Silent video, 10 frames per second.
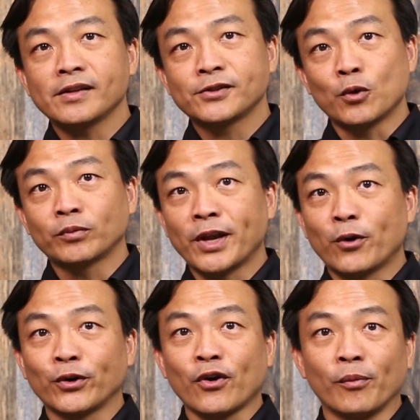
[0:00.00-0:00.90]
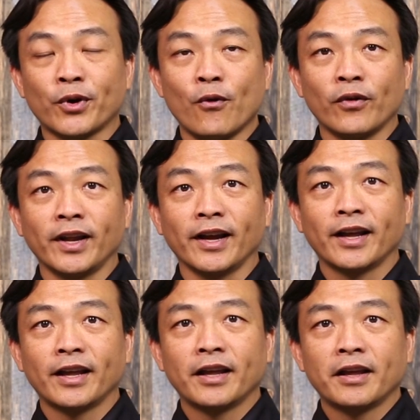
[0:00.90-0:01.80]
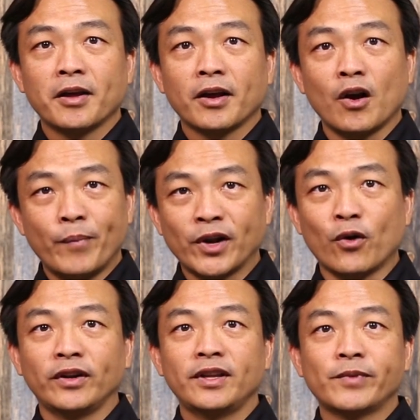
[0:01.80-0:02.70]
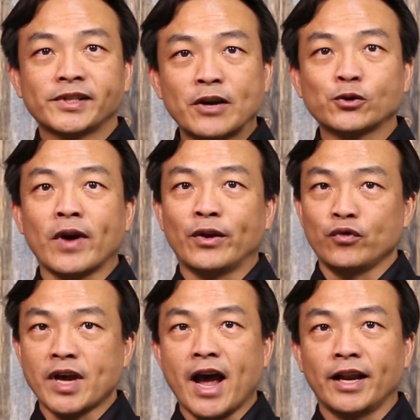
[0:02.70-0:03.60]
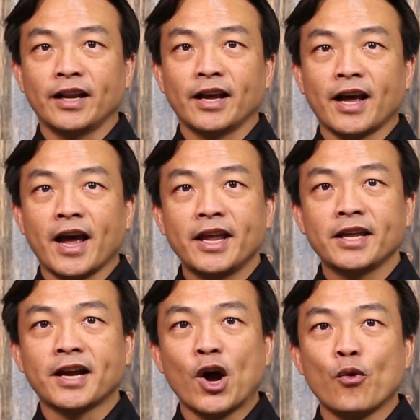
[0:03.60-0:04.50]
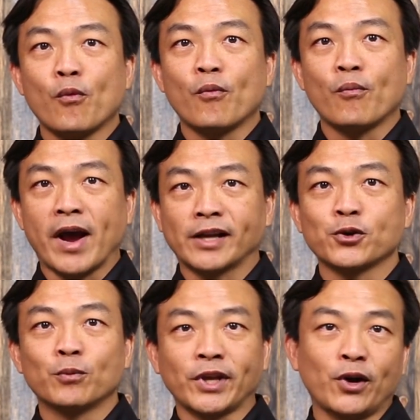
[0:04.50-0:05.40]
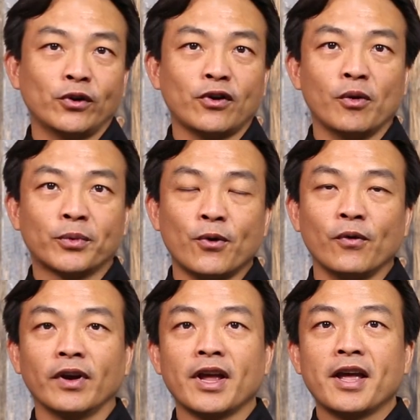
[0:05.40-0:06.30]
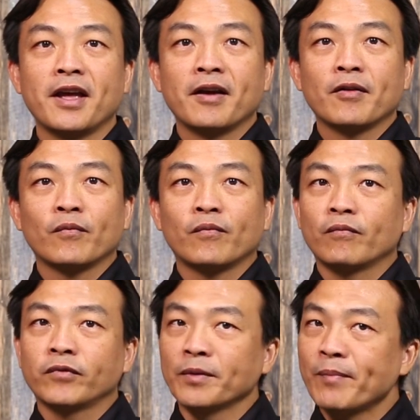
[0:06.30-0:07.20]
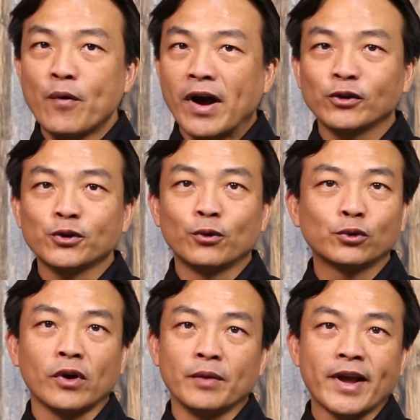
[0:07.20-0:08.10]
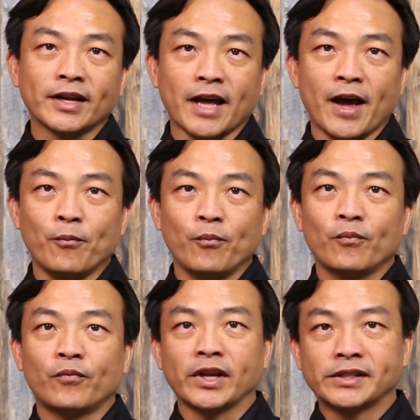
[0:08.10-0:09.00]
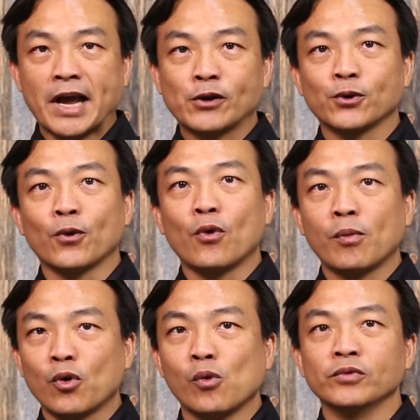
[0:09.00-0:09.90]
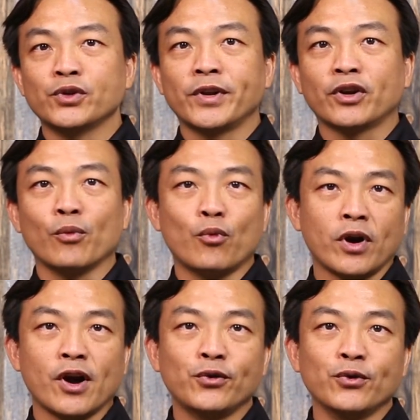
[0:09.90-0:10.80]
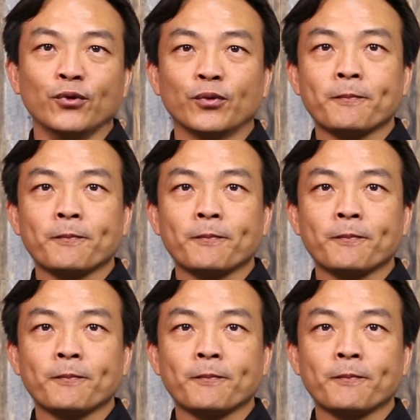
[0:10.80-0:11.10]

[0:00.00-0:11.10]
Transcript: โจมตีคนของพระองค์เนี่ยก็เป็นคนที่พระเจ้าทรงอนุญาตให้เข้ามาโจมตีคนของพระองค์ถึงไม่ว่าเขาจะรู้ตัวหรือไม่ก็ตามพระเจ้าทรงควบคุมชีวิตของพวกเขาอยู่